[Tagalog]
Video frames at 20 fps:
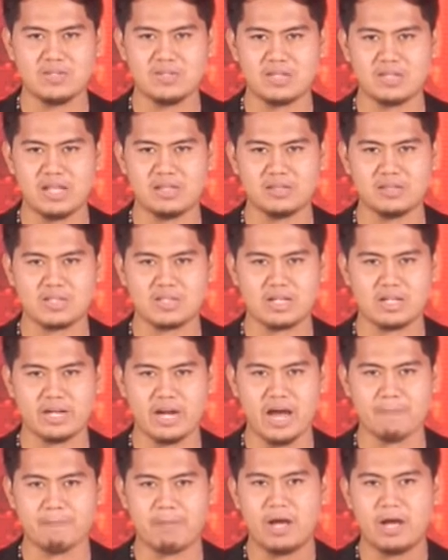insidente sa
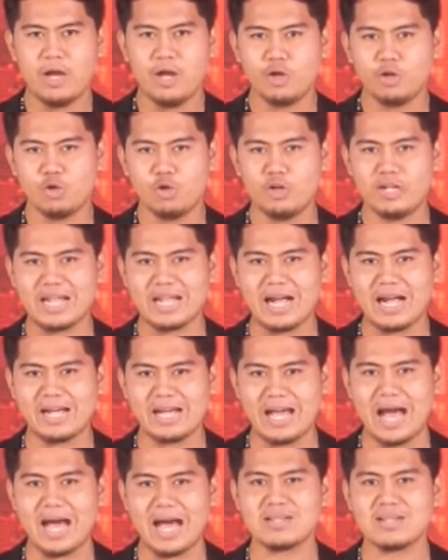Grab, ngunit
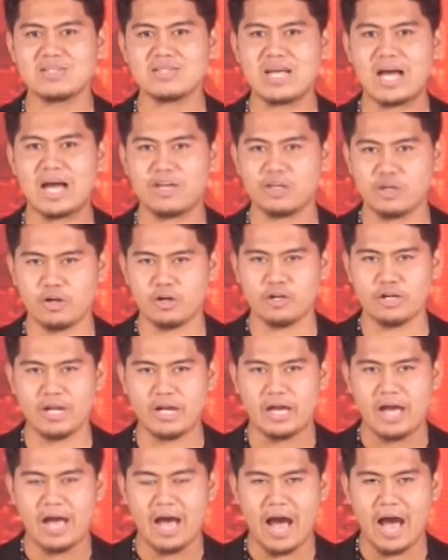hanggang sa
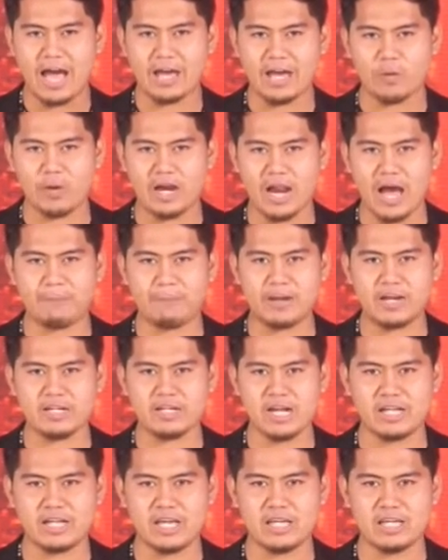ngayon ay wala pa
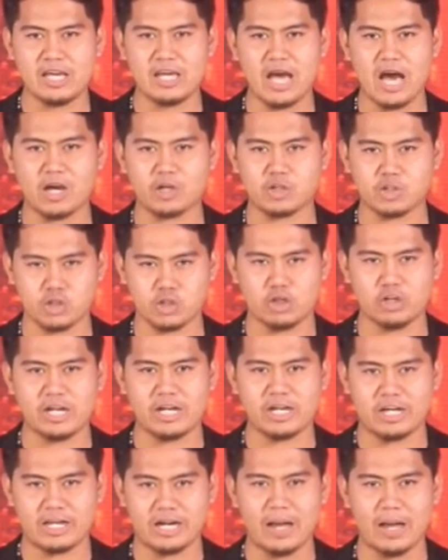rin nagiging aksyon
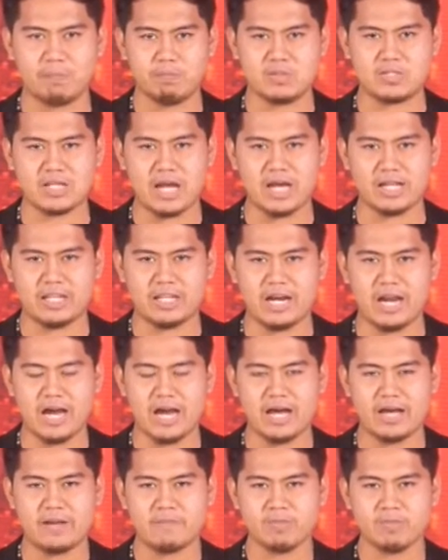ng Grab sa
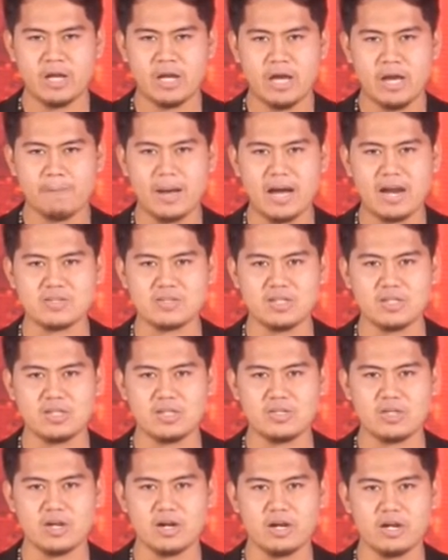kanila. Para sa
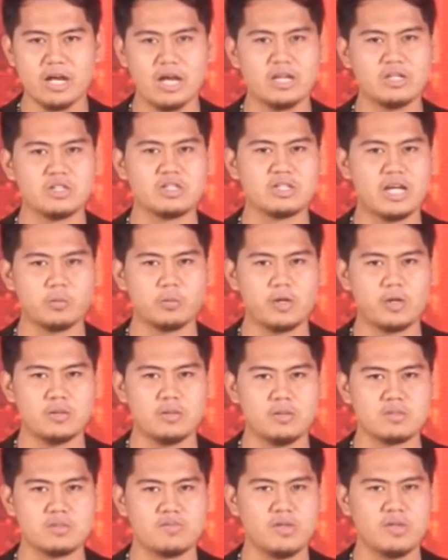DZRH
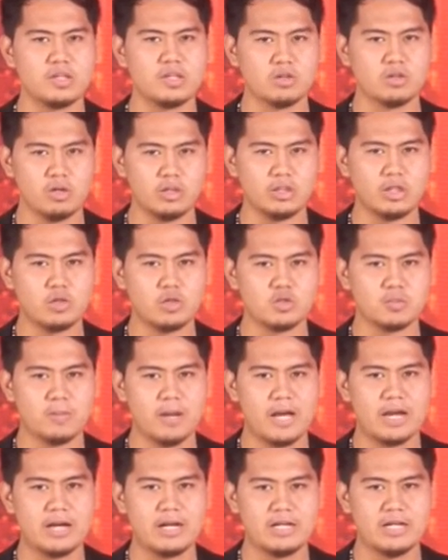Network News, Victor de
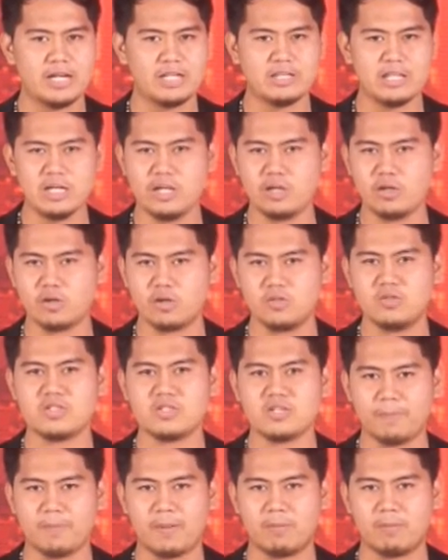Guzman,
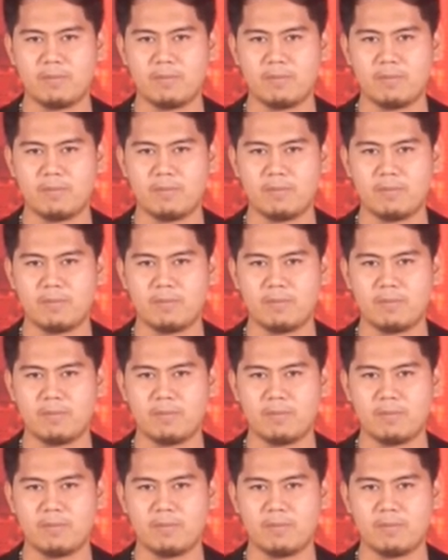nagdilingkod sa